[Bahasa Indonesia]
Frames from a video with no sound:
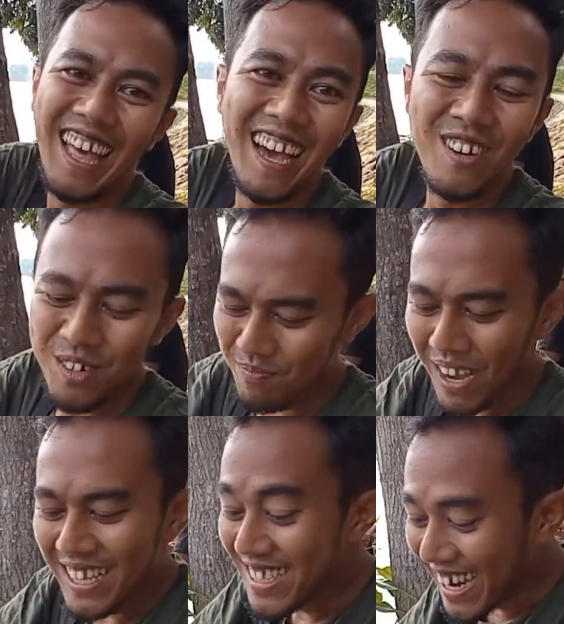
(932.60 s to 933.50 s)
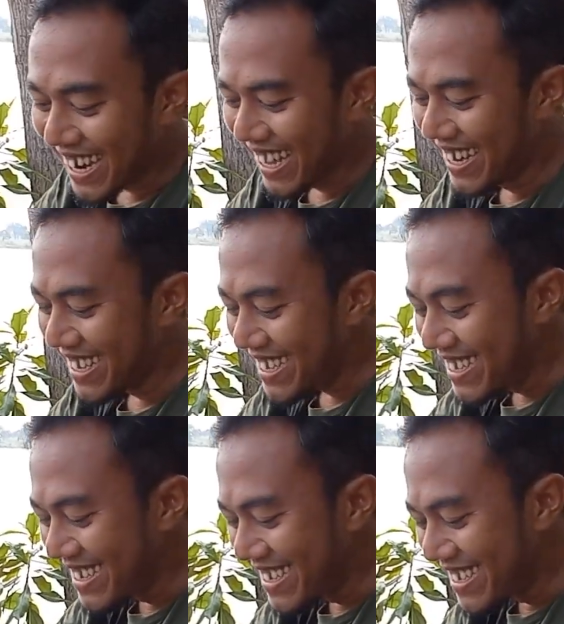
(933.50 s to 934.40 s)
lauk banyak hari
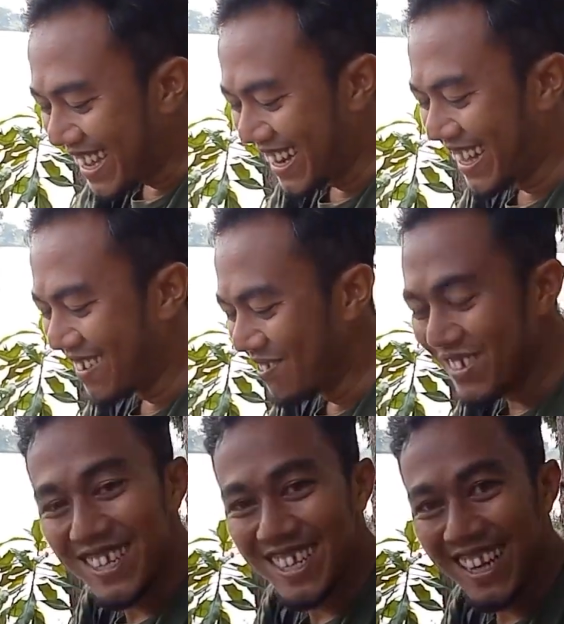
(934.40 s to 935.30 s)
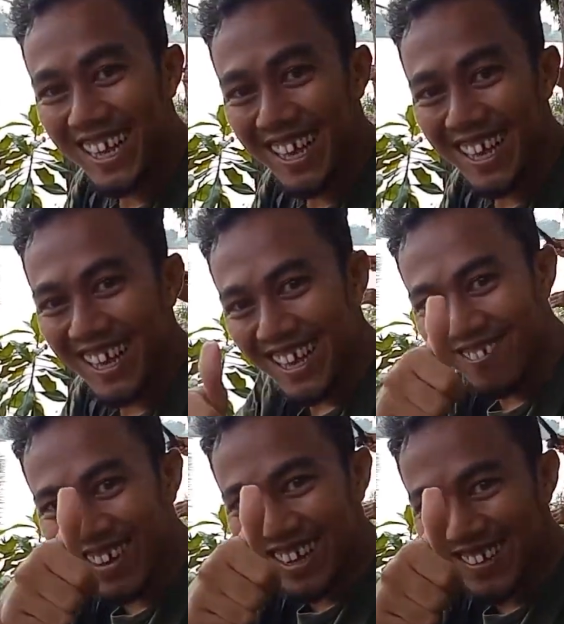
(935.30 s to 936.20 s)
ini alhamdulillah
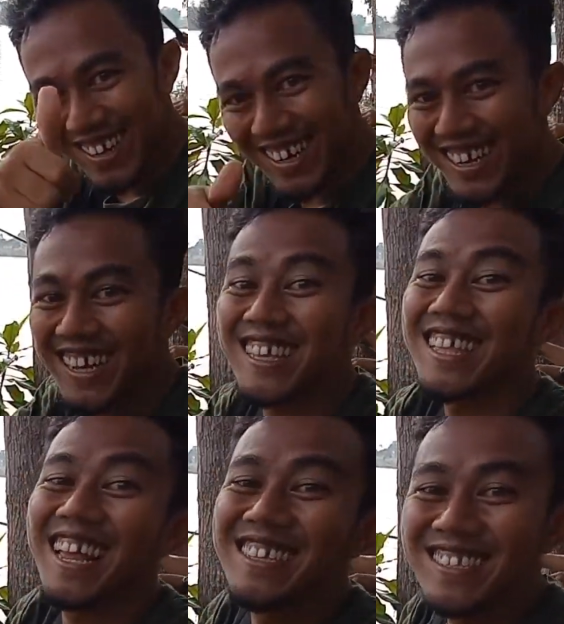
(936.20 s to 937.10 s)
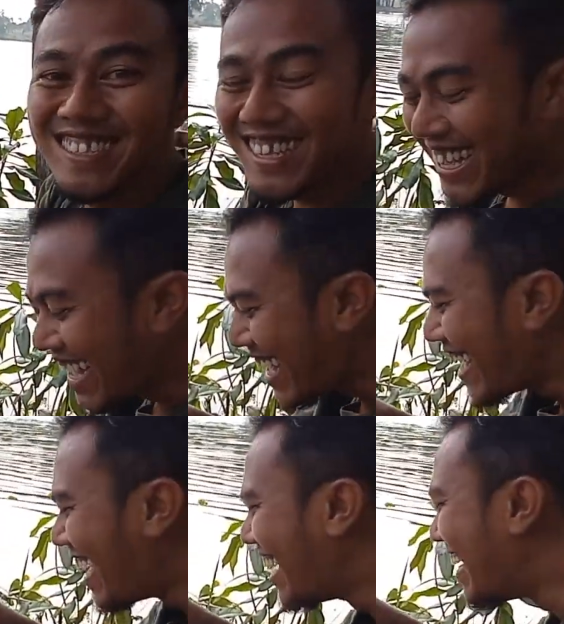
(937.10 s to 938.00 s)
bangkrut kita lanjut ya.
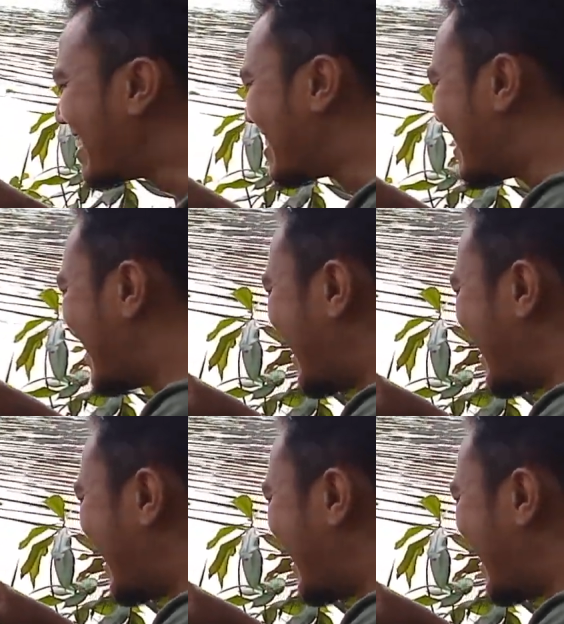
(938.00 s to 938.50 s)
Lanjut.